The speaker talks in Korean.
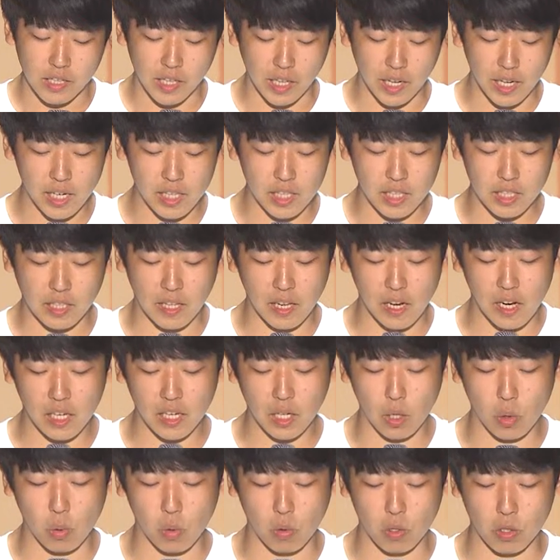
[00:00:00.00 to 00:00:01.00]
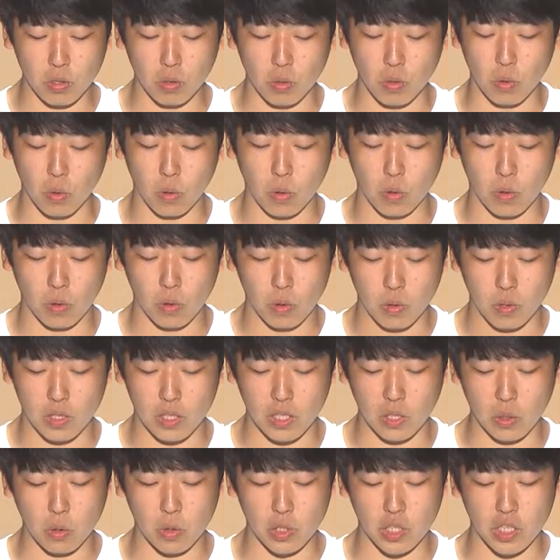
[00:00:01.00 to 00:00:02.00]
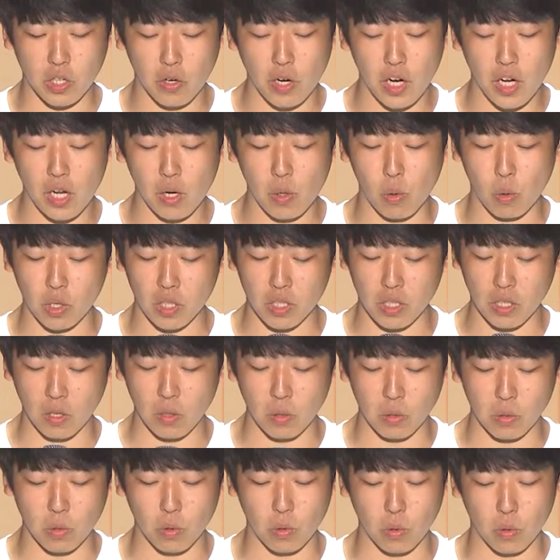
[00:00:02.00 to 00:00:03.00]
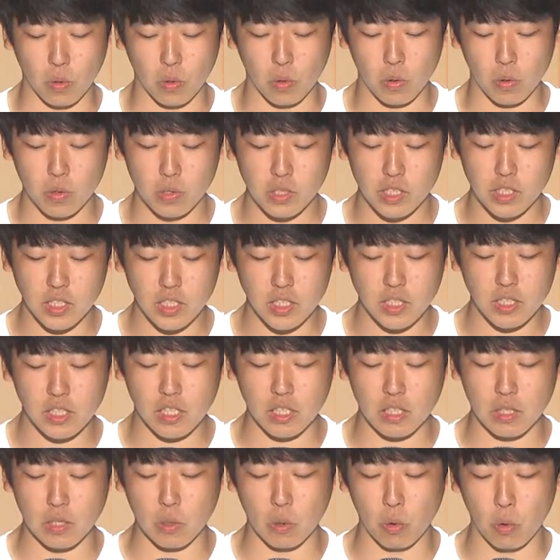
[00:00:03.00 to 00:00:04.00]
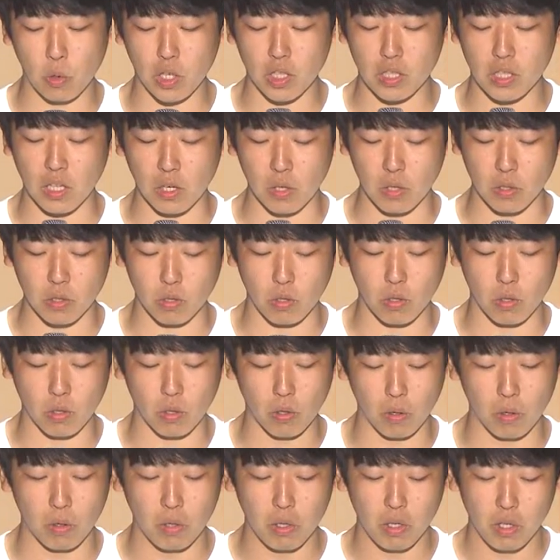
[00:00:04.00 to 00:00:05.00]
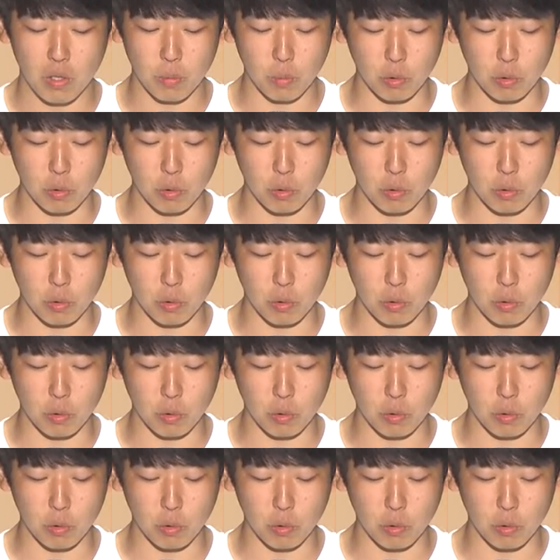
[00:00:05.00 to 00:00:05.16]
내가 이 대학에 온 것도 그리고 이과에 오게 된 것도 CCC에 들어오게 된 것도